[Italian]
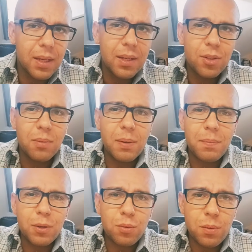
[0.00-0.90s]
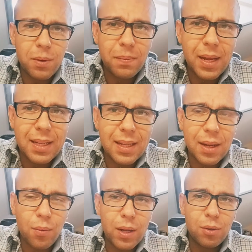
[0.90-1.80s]
insomma presumibilmente
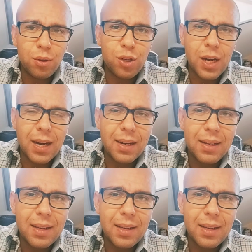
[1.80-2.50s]
da quanto ci ha